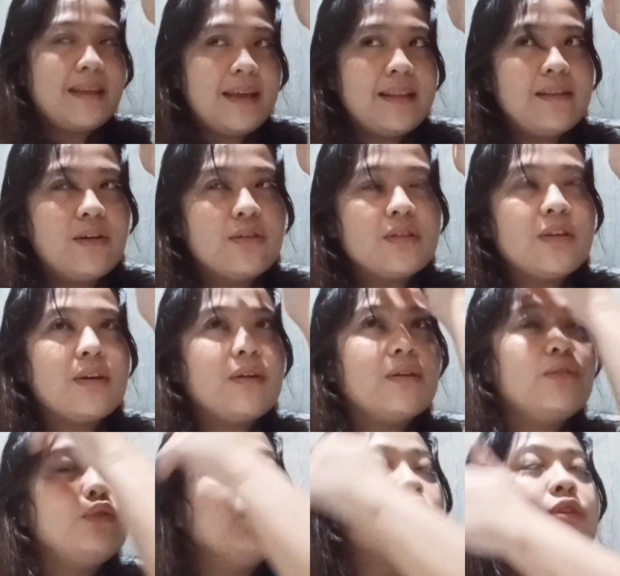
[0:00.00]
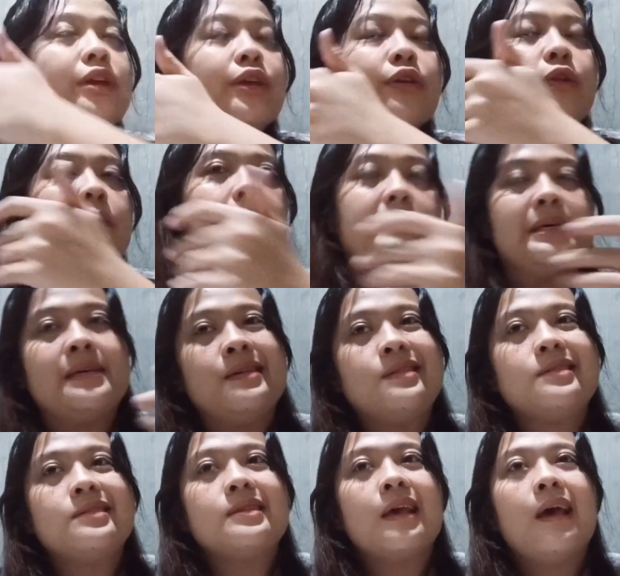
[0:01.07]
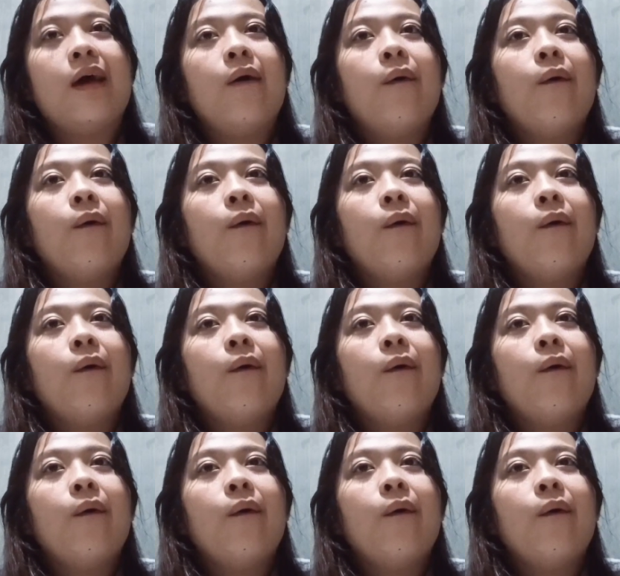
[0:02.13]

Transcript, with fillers: did on the new curriculum is,